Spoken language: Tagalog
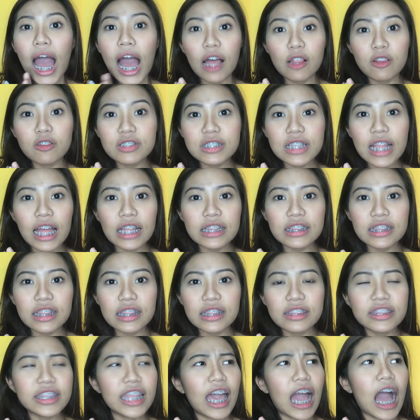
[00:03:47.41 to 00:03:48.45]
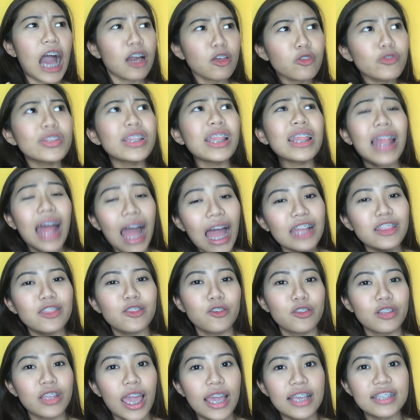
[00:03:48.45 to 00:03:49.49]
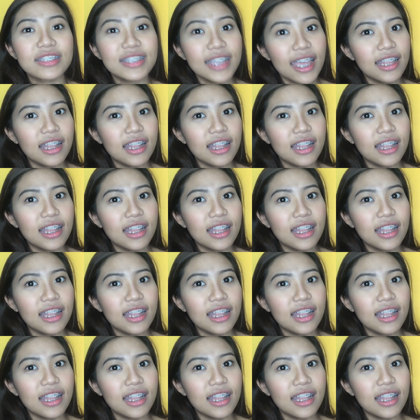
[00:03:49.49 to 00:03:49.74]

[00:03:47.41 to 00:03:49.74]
Halos lahat, hindi, actually lahat yun guys.